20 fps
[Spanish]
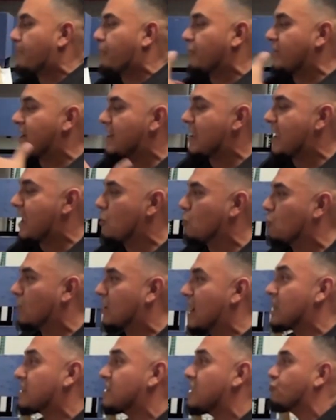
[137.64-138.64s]
poner el
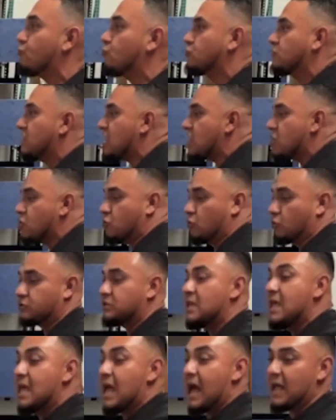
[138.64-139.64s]
hogar de tus niños.
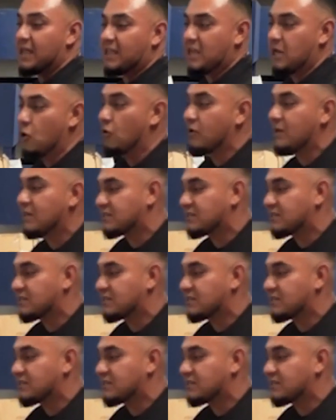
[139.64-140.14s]
Aquí lo que